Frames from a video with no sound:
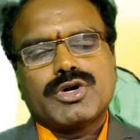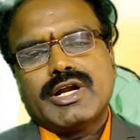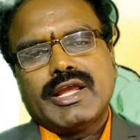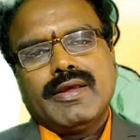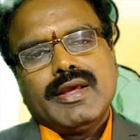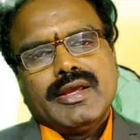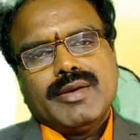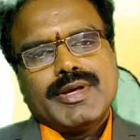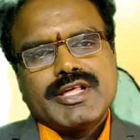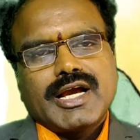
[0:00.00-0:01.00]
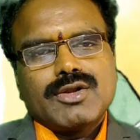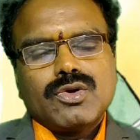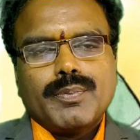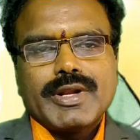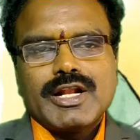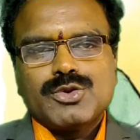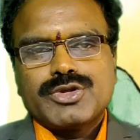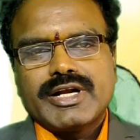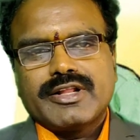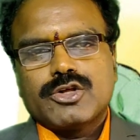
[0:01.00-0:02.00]
చూడండి ఈ మధ్యకాలంలో పిల్లలను
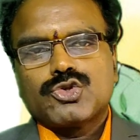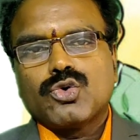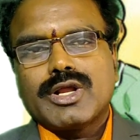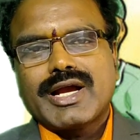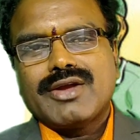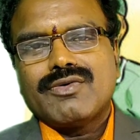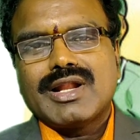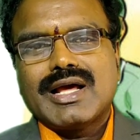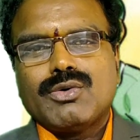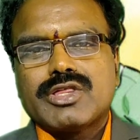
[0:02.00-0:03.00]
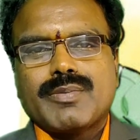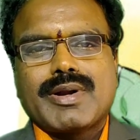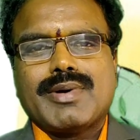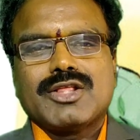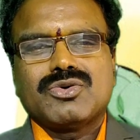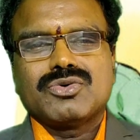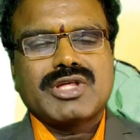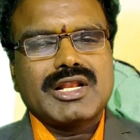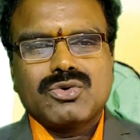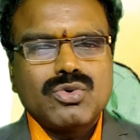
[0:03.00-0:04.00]
చూసినట్లయితే స్థూలకాయం వల్ల వచ్చే ప్రమాదం
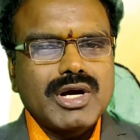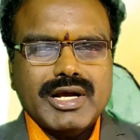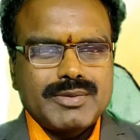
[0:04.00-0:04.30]
చాలా ఎక్కువగా